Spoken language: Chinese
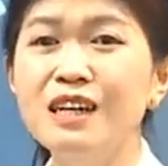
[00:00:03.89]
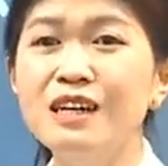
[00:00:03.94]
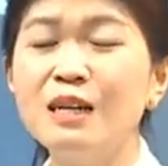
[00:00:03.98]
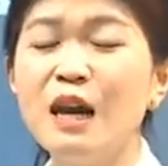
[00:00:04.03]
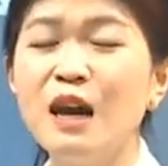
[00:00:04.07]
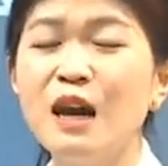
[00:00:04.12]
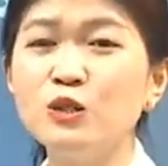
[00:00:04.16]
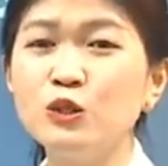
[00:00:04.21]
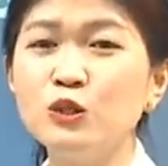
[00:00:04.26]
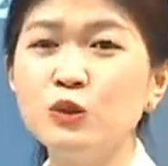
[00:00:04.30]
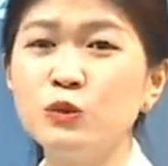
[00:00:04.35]

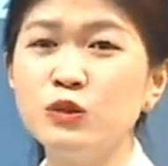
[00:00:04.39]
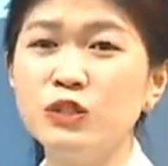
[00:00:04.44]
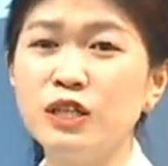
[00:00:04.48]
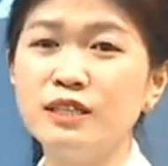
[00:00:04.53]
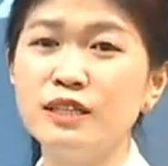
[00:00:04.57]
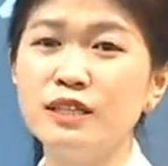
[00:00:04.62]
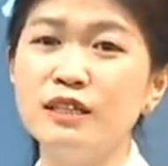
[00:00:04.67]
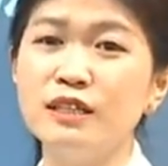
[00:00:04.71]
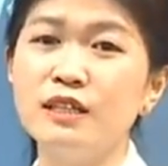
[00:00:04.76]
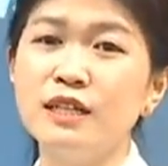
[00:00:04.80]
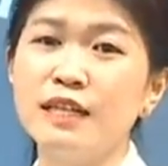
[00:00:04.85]
然后是不是
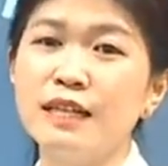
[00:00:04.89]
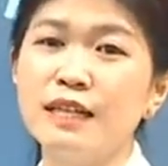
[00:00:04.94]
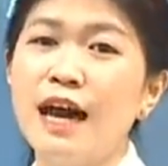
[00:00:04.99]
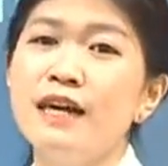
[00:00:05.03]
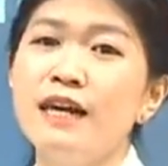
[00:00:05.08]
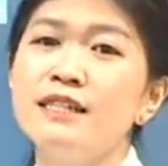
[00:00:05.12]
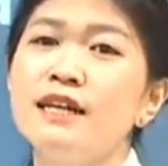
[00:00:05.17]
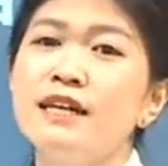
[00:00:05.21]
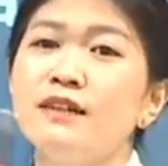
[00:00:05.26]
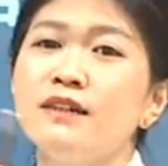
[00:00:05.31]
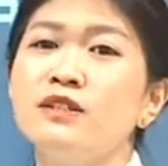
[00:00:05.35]
上节课给大
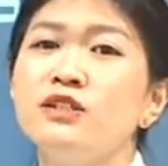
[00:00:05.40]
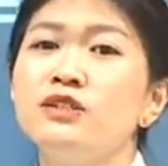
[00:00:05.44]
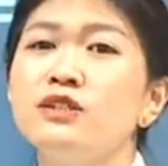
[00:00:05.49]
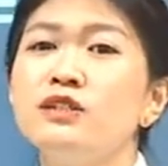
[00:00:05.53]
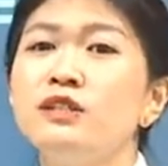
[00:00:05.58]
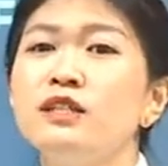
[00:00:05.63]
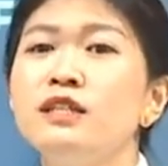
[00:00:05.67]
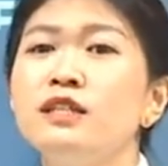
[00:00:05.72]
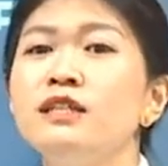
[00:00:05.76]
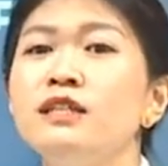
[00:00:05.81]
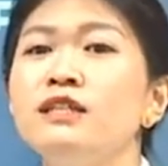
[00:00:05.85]
家讲的是
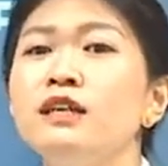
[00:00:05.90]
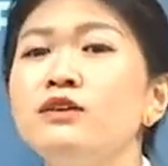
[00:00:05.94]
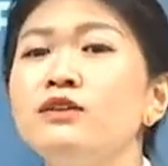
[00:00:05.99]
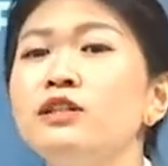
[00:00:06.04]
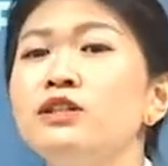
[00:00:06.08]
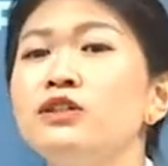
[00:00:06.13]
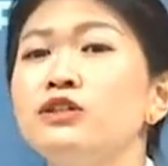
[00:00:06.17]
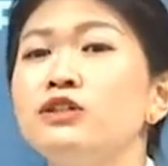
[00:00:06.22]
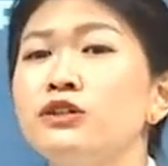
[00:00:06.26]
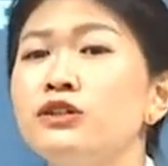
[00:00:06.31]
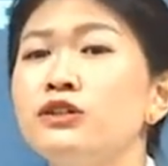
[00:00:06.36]
第一到
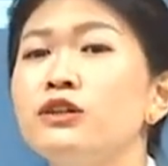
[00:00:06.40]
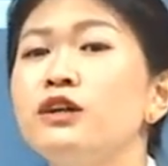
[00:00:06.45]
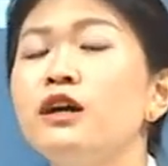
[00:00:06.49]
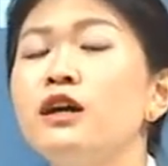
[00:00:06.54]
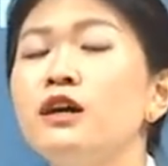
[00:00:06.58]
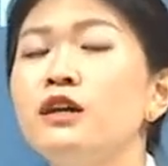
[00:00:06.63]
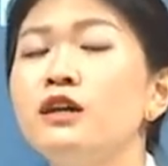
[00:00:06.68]
第十？